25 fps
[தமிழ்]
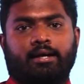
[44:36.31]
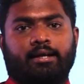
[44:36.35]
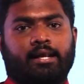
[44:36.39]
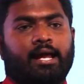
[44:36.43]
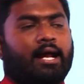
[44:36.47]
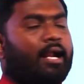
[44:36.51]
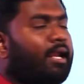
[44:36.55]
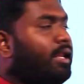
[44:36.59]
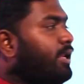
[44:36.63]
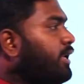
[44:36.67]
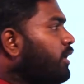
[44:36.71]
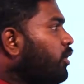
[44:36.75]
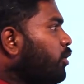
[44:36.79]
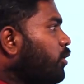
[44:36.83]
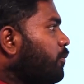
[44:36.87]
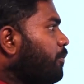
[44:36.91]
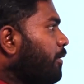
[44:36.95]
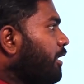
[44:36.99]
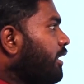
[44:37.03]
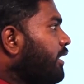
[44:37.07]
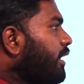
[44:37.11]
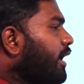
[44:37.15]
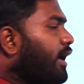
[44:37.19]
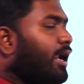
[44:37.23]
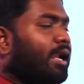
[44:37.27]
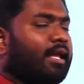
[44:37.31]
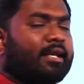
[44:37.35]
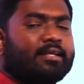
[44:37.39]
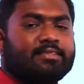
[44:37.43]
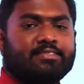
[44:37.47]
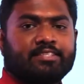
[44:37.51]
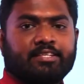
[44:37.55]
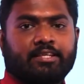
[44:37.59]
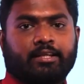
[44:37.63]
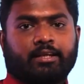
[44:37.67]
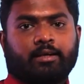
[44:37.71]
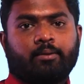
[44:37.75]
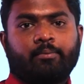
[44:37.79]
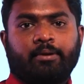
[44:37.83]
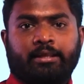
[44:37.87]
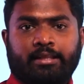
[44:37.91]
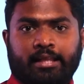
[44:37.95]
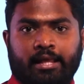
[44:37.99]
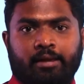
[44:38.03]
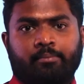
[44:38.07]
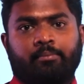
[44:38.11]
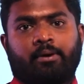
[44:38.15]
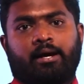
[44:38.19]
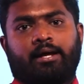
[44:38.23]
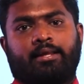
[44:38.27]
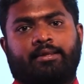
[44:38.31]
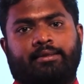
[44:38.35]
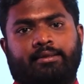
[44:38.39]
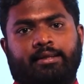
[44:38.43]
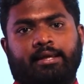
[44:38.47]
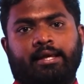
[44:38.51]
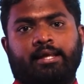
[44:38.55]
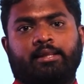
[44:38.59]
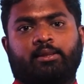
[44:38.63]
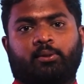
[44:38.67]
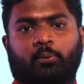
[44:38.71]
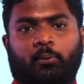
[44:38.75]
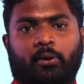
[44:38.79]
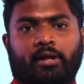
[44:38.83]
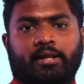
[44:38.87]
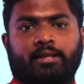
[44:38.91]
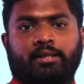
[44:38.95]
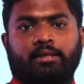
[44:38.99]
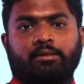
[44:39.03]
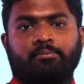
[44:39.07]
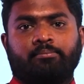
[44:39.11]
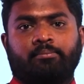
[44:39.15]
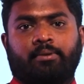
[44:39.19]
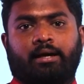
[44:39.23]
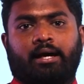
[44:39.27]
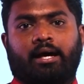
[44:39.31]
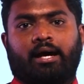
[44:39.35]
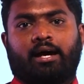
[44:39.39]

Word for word: நாங்கள் என்ன ஒரு பெரிய கணக்கு செய்திருக்கோம் இதே மாதிரி தொடர்ந்தும்